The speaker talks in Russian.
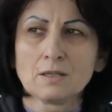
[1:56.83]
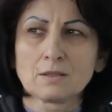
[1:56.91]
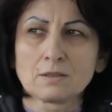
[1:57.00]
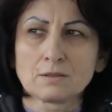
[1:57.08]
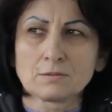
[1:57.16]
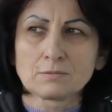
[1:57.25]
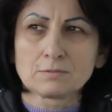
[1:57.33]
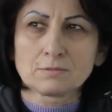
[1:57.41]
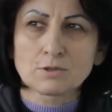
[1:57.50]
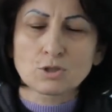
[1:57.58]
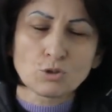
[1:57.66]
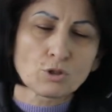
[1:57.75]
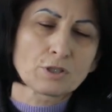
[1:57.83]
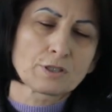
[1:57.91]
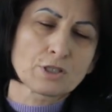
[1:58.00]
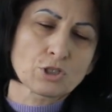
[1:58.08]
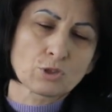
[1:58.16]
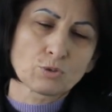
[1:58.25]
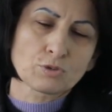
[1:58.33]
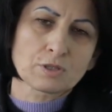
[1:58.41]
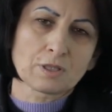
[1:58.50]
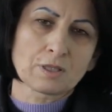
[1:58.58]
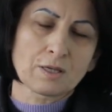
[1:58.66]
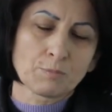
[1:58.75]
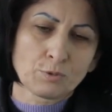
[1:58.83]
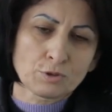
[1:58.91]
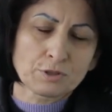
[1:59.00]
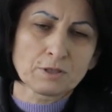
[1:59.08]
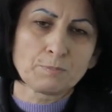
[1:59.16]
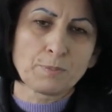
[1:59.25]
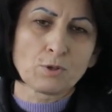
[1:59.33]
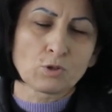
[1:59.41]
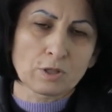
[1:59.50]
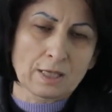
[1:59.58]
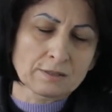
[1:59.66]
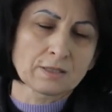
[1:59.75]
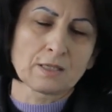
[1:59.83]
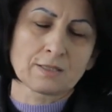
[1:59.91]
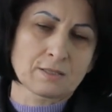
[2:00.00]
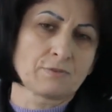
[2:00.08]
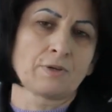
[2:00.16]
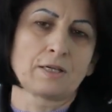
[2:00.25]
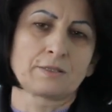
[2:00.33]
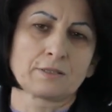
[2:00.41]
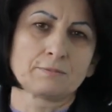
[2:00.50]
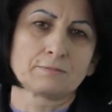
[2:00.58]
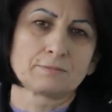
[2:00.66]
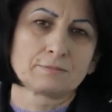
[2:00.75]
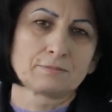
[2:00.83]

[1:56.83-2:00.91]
Э, скоро начнутся работы по укладке асфальта.